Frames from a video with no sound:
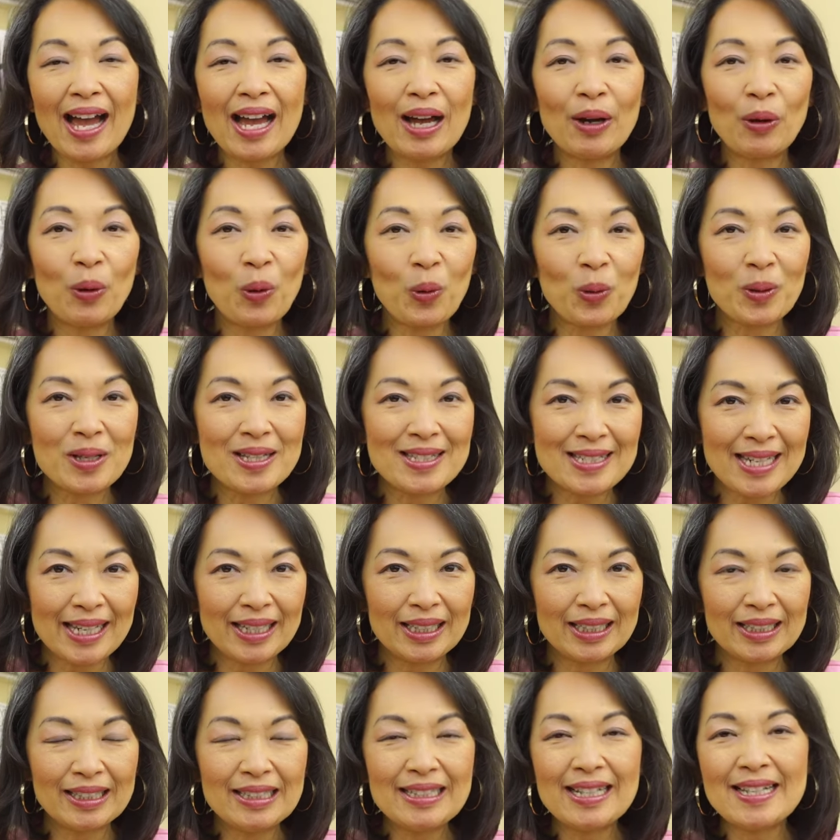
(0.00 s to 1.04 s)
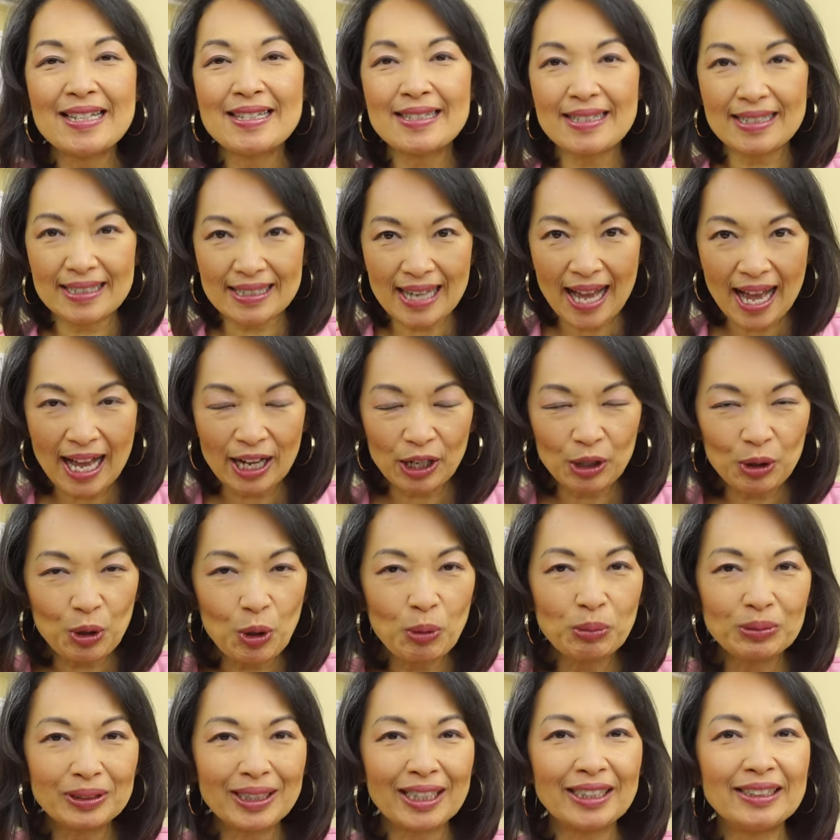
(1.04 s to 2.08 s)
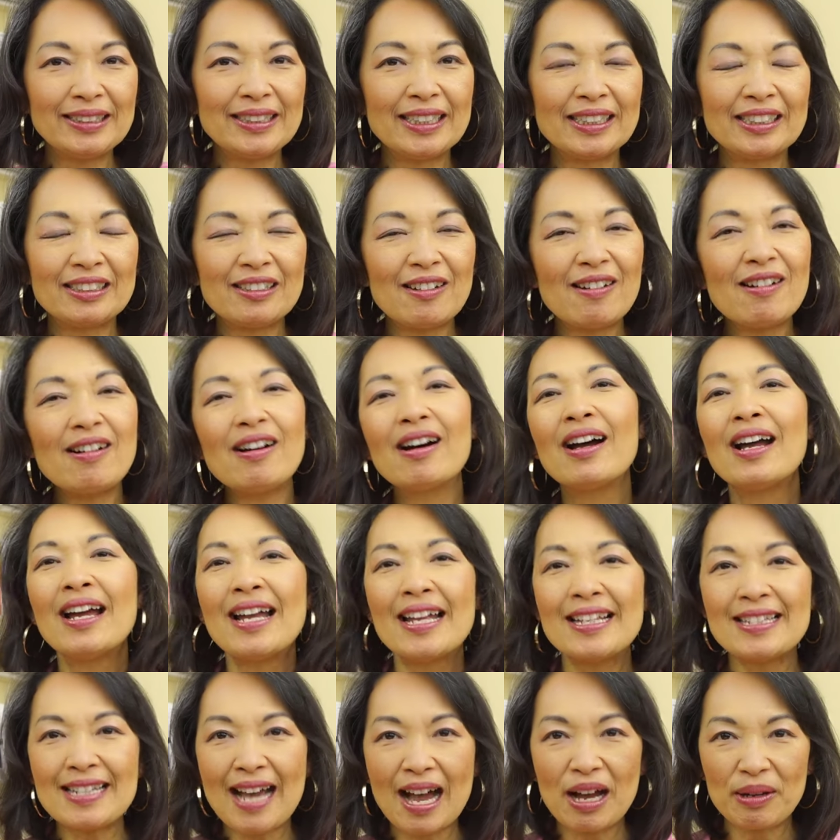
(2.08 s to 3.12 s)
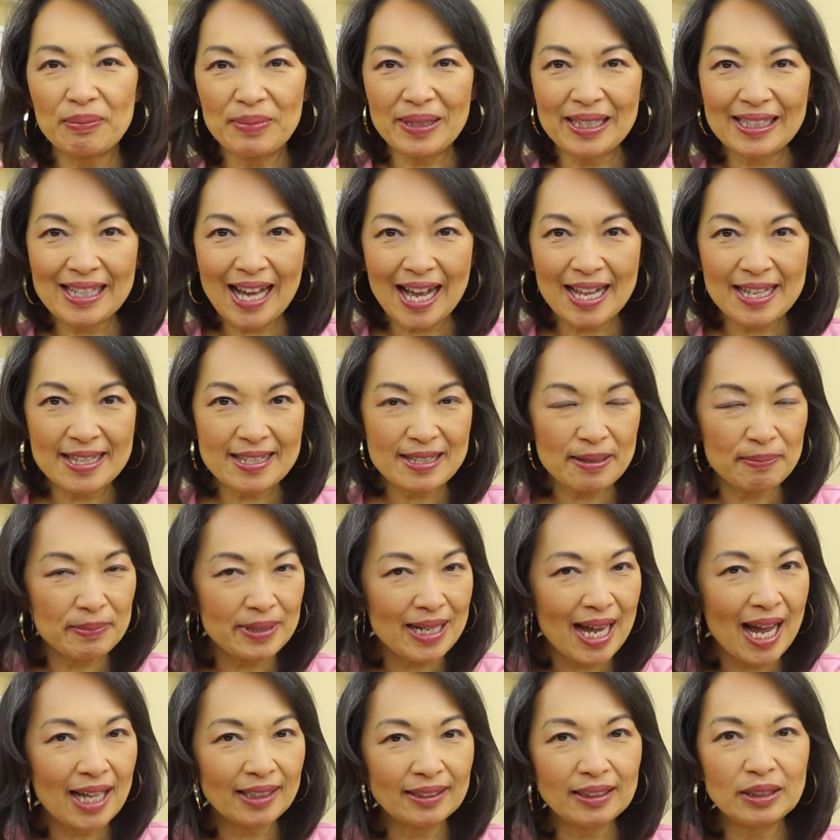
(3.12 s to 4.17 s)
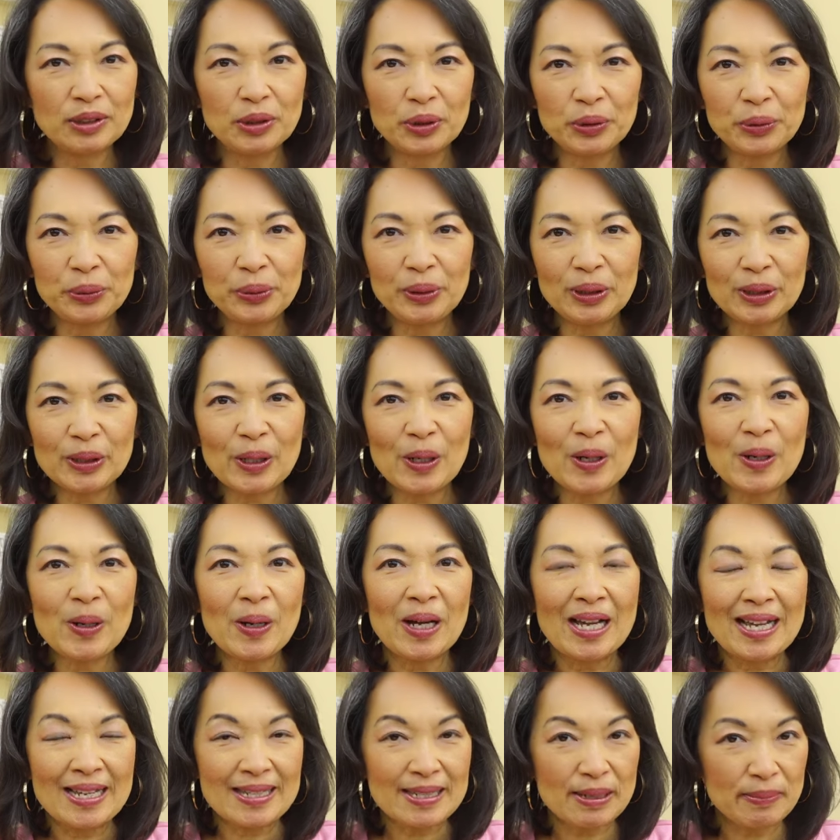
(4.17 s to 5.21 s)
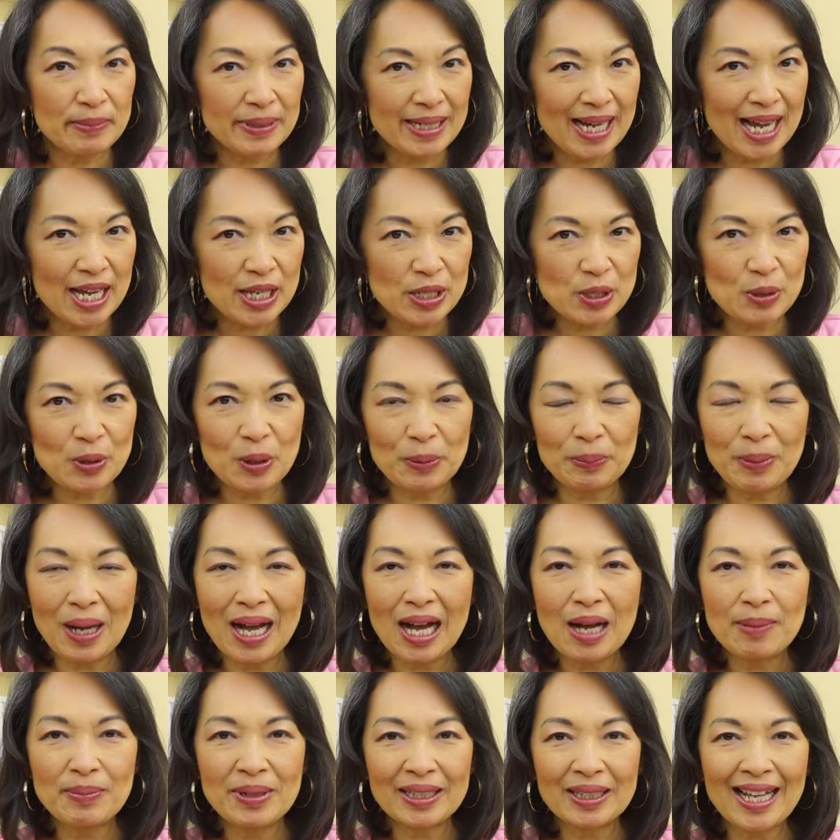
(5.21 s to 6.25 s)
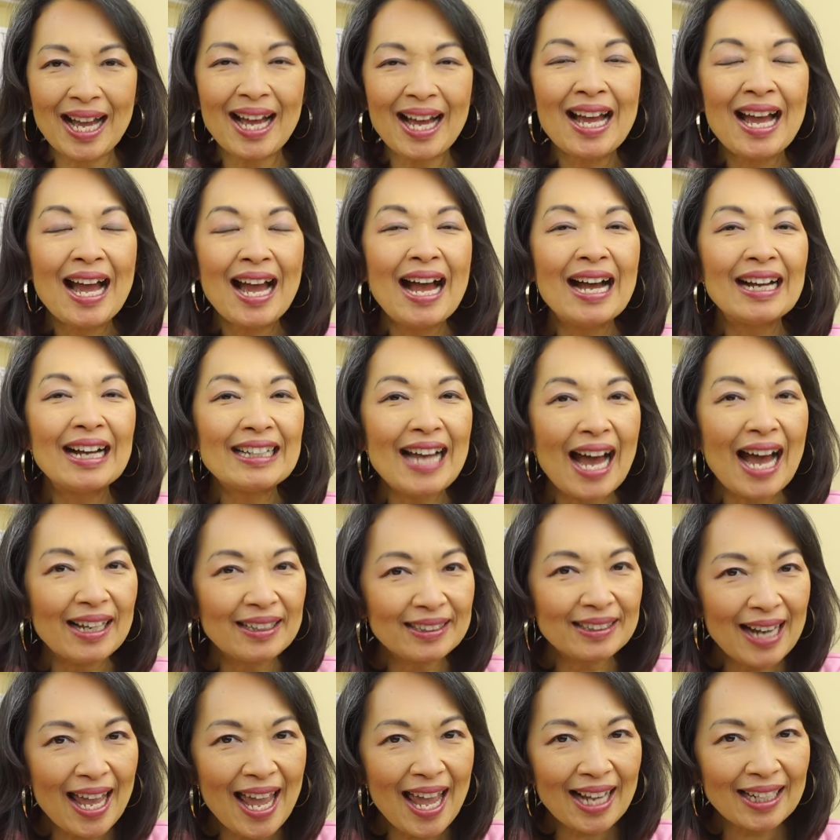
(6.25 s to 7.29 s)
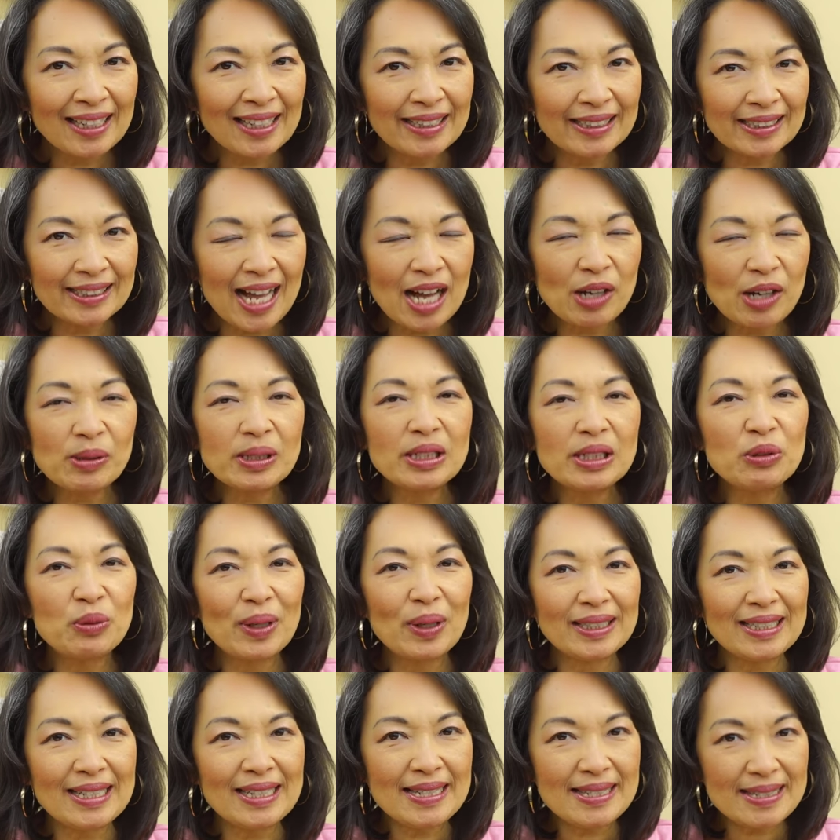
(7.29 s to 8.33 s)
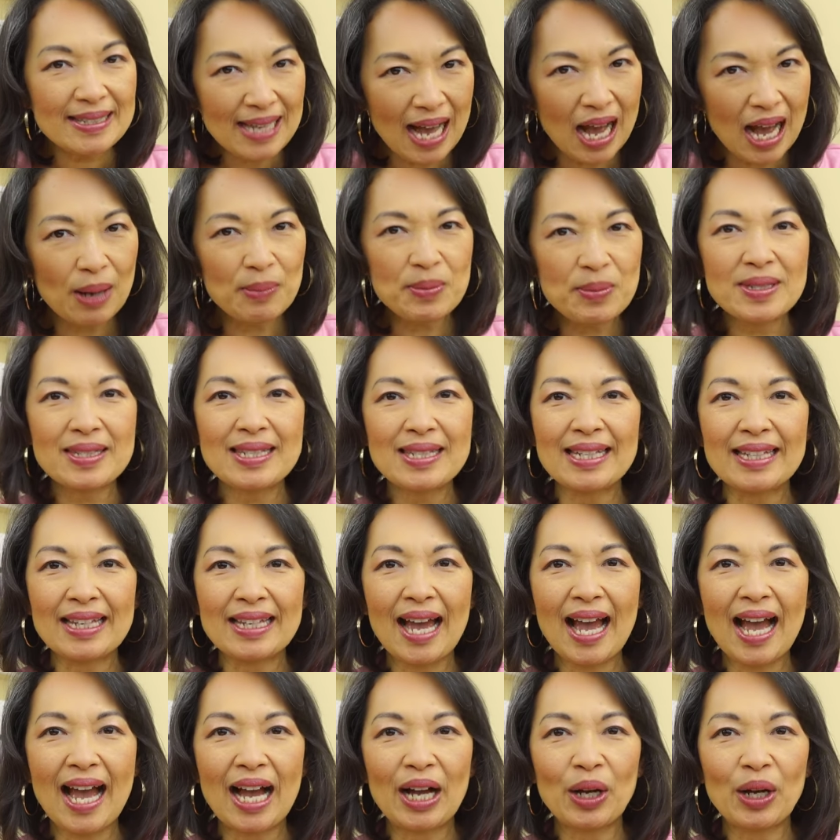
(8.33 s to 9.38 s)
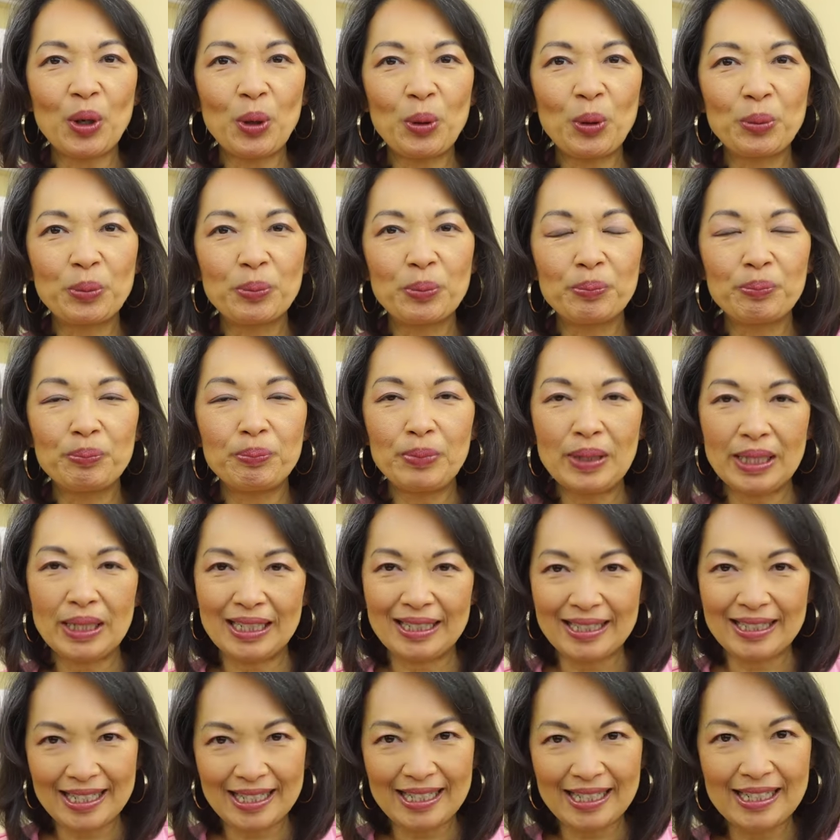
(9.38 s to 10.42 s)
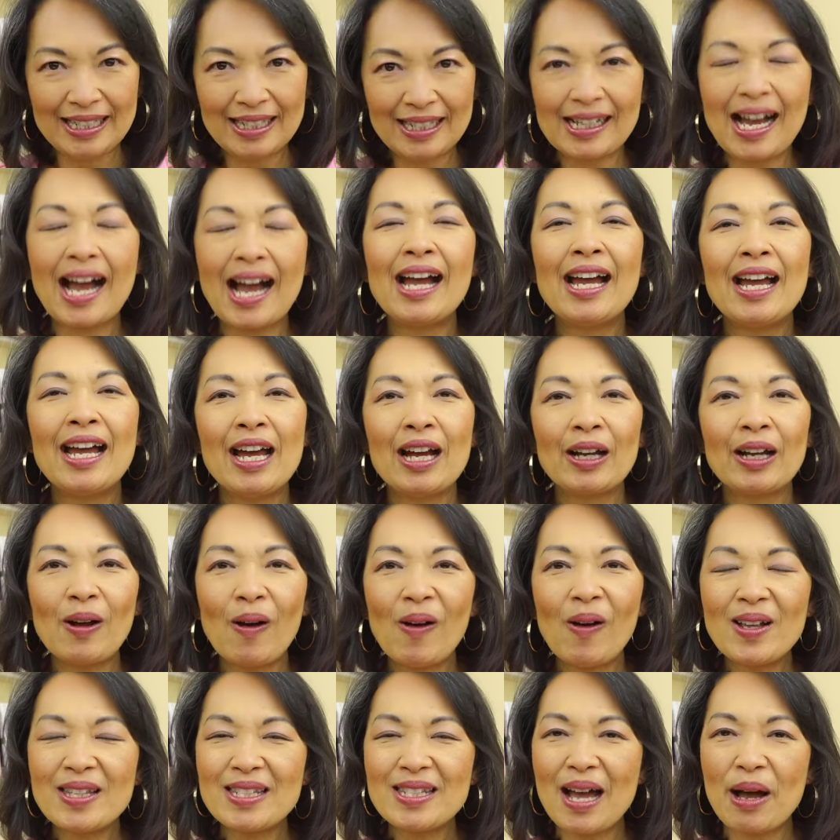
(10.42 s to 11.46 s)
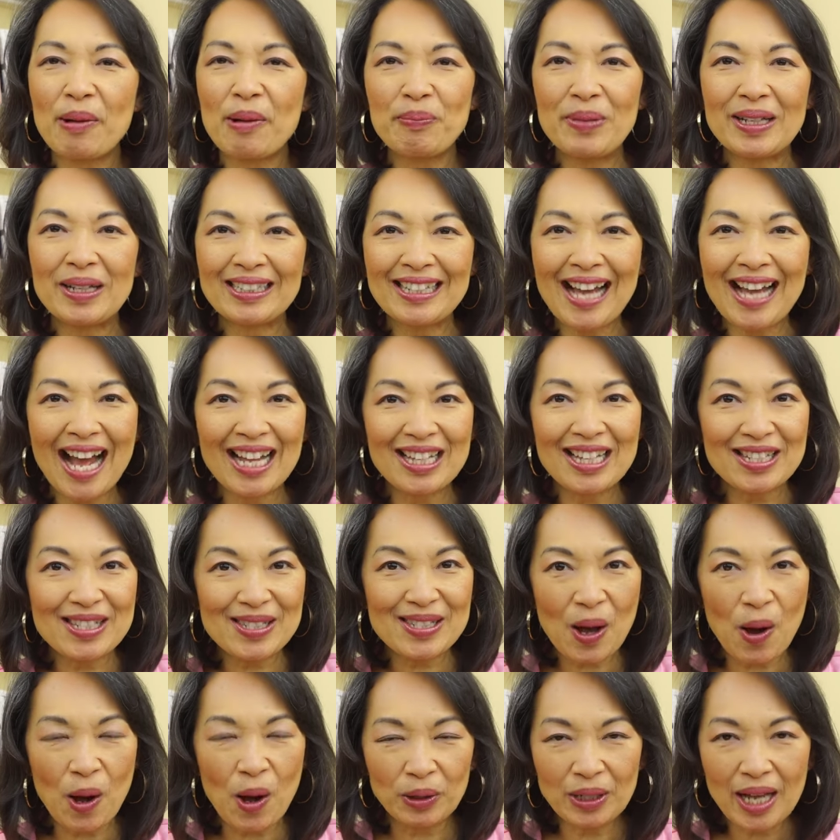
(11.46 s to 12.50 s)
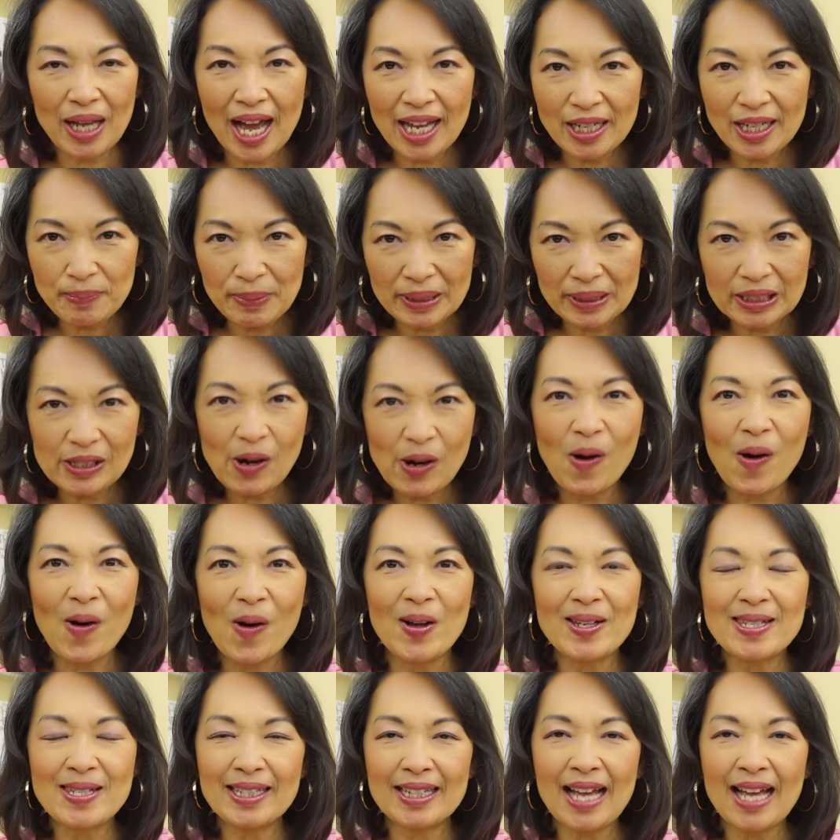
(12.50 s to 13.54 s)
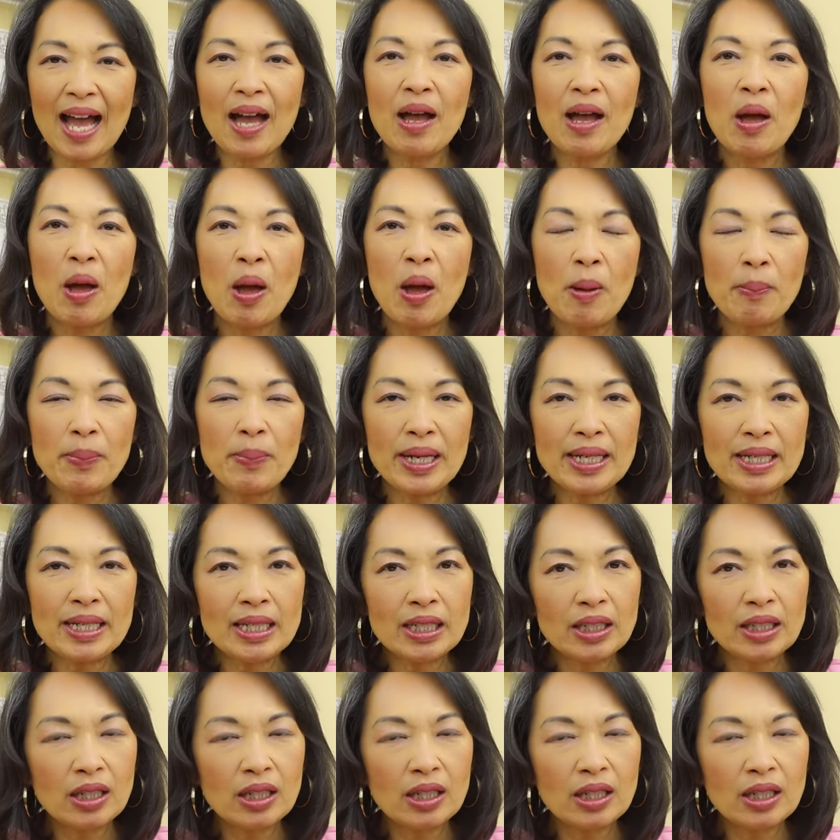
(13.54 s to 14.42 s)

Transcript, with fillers: 2567 เดือนสิงหาคมทั้งเดือนก็จะมีงานสัมมนาตื่นรู้ แล้วก็สัมมนาสุขภาพนะคะ งานแรกเลยนะคะก็คือวันที่ 3 สิงหาคมปีนี้นะคะ ก็จะเป็นการสอนอันนี้เป็นคอร์สนะคะเป็น